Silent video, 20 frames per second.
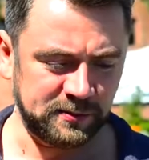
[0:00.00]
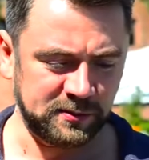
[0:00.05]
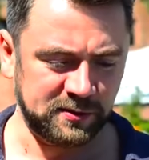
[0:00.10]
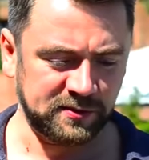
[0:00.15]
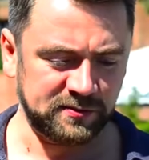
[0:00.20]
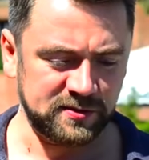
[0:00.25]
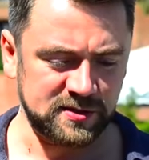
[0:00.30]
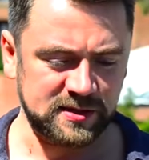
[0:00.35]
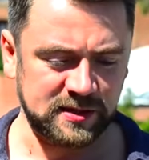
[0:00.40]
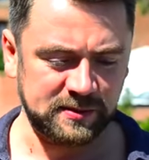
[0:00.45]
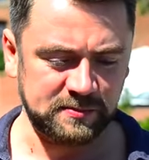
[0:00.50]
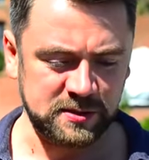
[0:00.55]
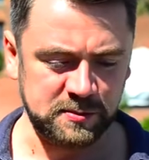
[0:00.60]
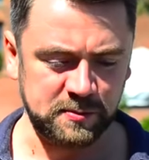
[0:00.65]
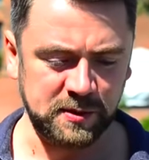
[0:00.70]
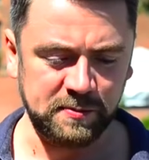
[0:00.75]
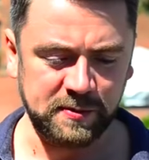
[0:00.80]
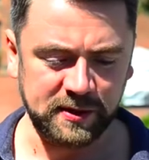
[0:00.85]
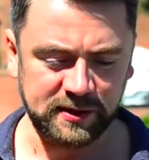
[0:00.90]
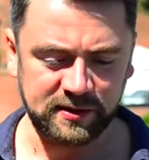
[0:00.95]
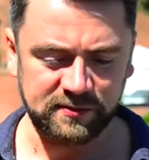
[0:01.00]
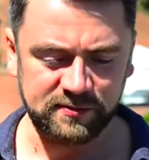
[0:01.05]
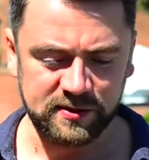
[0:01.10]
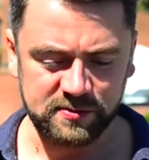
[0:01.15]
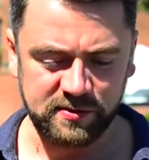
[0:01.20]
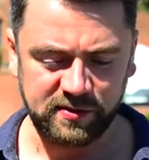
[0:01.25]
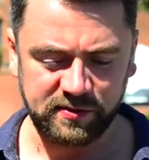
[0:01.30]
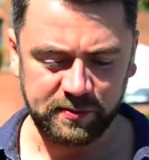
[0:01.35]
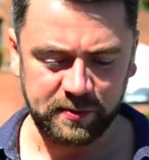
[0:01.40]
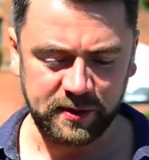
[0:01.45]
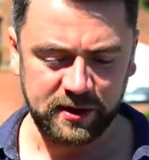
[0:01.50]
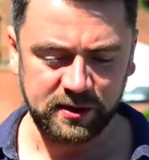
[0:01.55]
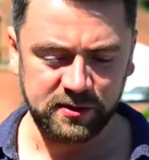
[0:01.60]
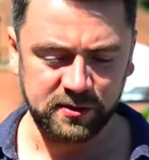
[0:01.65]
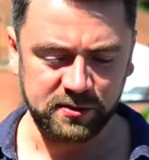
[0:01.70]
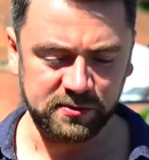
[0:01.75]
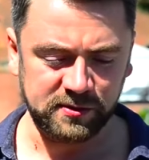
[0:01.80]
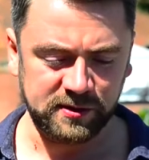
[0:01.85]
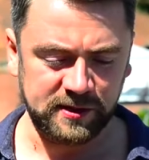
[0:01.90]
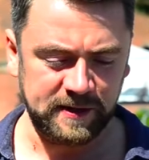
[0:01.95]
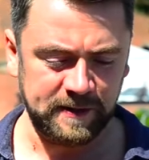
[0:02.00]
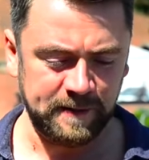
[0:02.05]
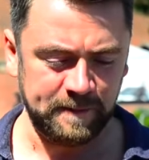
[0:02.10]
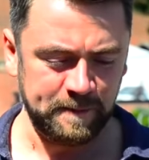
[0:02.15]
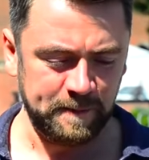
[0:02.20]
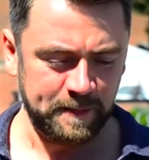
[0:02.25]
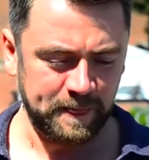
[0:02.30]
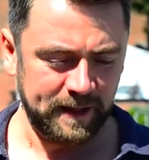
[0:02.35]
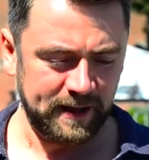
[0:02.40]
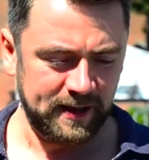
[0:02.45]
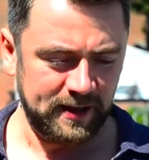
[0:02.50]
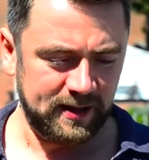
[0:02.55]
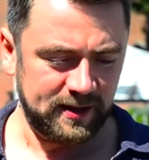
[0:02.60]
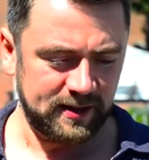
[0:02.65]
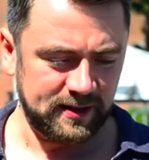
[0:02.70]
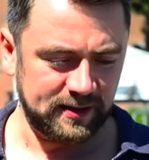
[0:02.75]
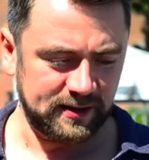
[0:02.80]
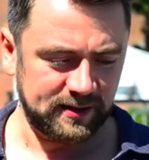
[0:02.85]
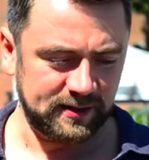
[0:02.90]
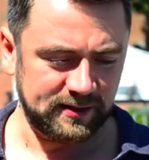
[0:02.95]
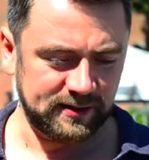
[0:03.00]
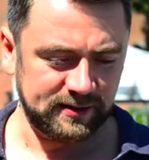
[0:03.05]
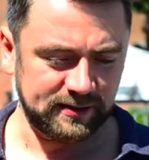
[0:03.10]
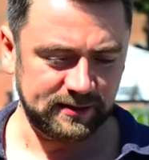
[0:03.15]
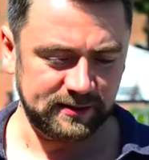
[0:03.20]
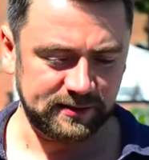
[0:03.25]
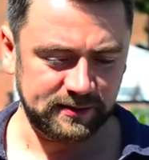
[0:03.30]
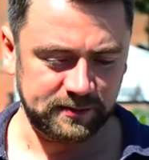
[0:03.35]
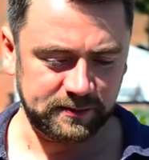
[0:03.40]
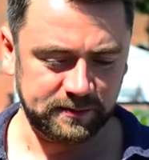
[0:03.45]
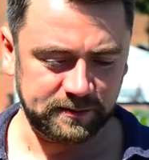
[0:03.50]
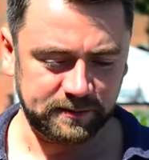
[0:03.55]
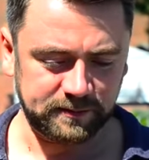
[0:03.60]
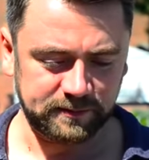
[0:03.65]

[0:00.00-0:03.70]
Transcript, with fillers: był to występ z Big Bandem Wiesława Pieregorulki. Y,